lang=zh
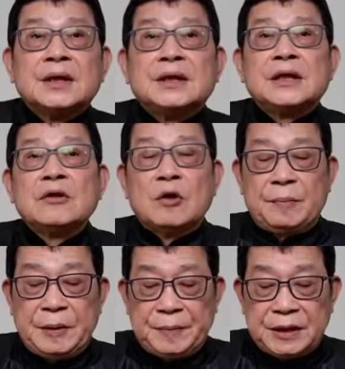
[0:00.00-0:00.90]
英国
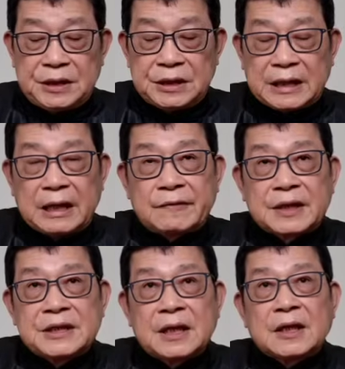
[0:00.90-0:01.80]
BBC 采
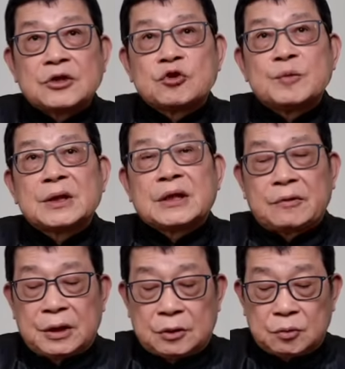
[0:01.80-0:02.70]
访了香港著名
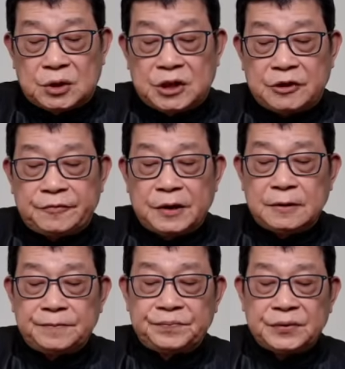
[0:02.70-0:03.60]
导演杜琪峰，
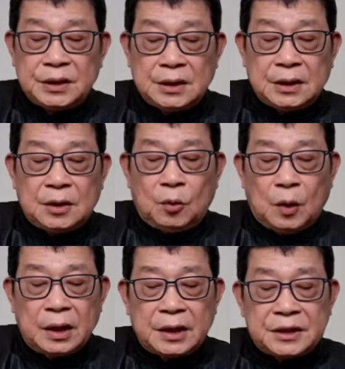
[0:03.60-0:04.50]

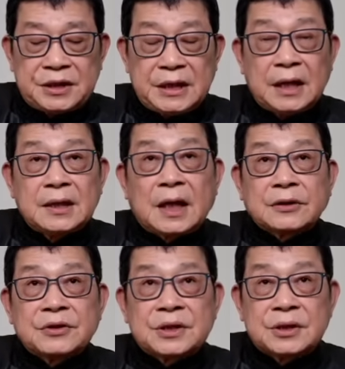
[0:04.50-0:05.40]
我和香
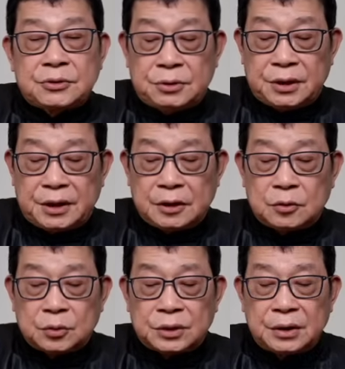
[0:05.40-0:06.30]
港都失去了灵
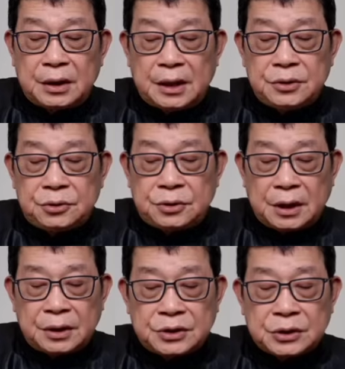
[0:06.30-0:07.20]
魂，人
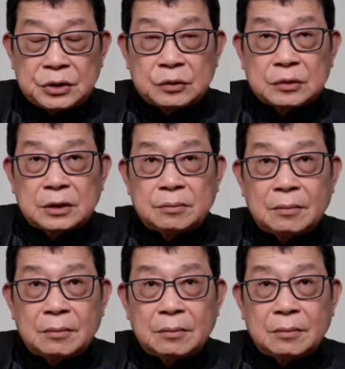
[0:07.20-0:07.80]
权和自由的